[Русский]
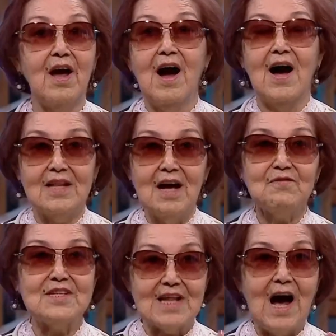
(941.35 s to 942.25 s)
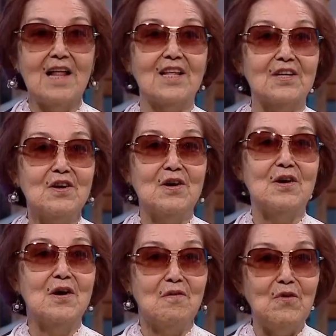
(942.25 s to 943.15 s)
она встала
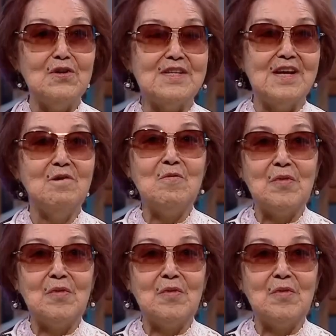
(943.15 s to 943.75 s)
возле